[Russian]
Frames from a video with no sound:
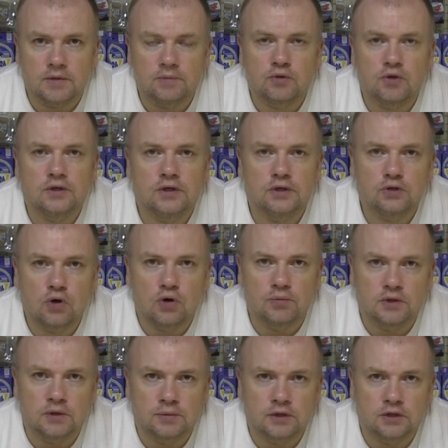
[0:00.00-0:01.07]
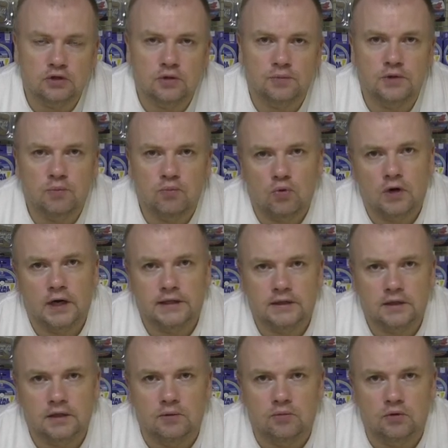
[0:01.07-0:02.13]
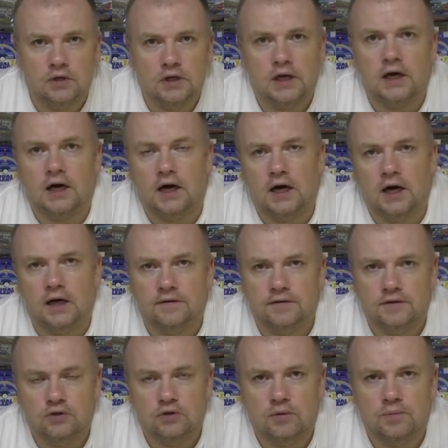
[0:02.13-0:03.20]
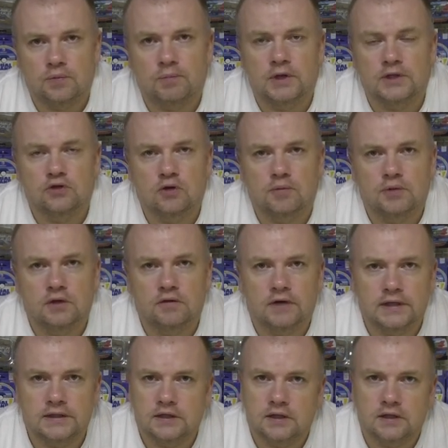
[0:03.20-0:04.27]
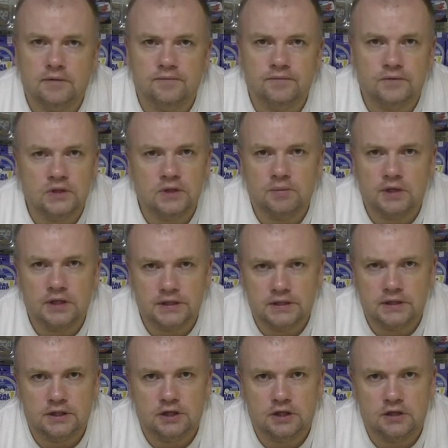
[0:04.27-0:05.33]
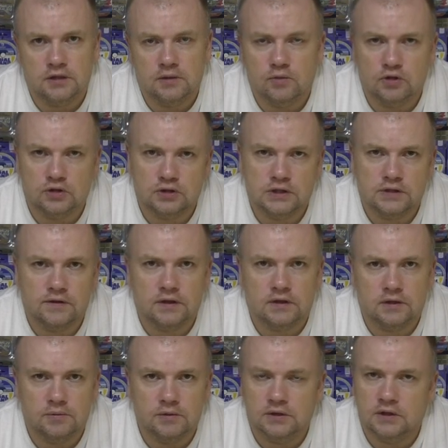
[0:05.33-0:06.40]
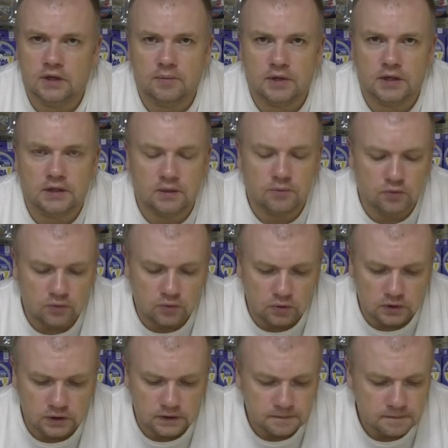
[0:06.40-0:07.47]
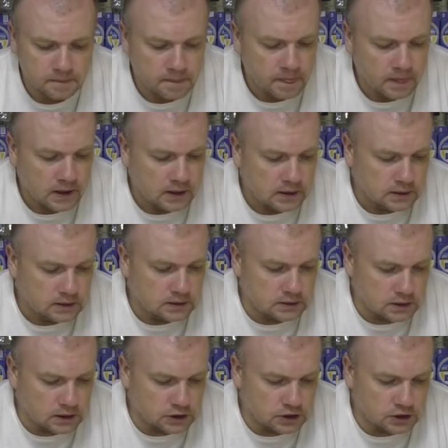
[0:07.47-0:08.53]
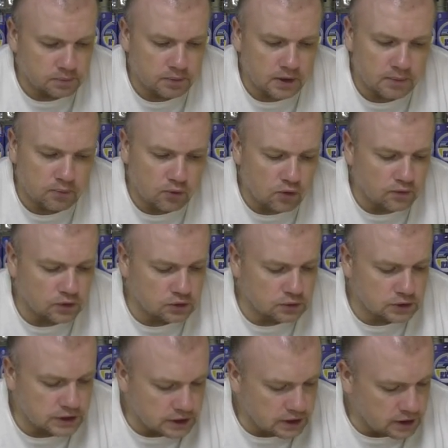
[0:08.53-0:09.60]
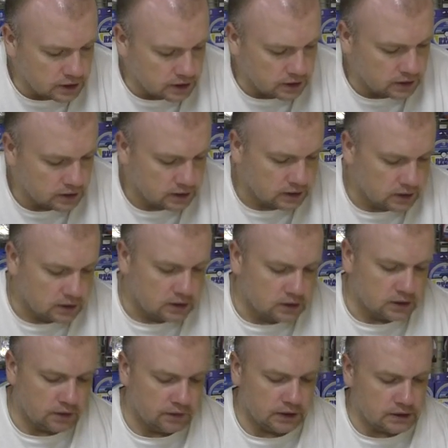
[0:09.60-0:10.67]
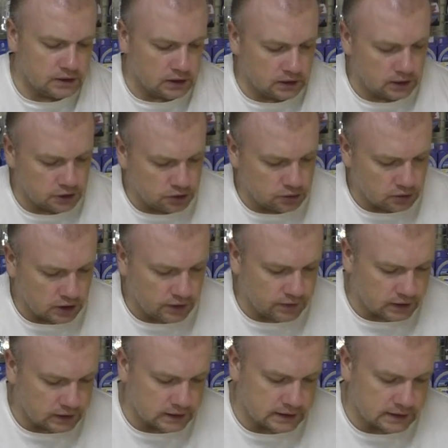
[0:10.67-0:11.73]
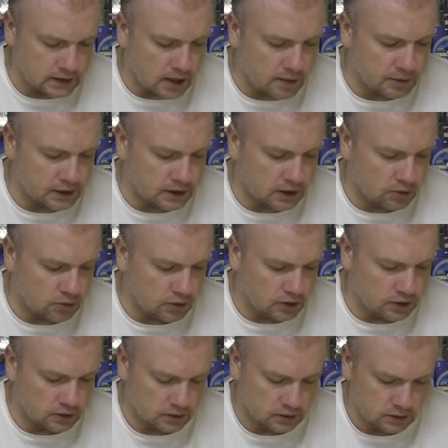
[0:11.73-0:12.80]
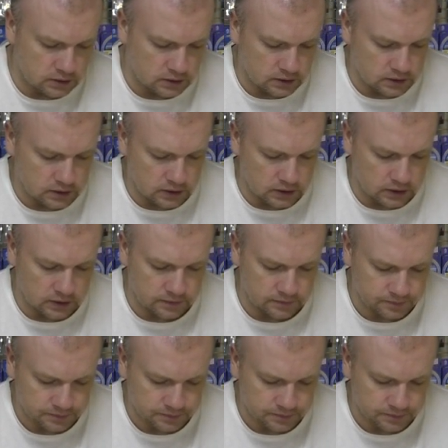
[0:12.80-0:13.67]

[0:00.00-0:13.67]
более темными, чтобы не пугать рыбу, да, а в теп по теплой воде не имеет значения, можно светлыми, там, какими угодно. Значит, по поводу серий. Давайте я начну, наверное, с самой такой, э,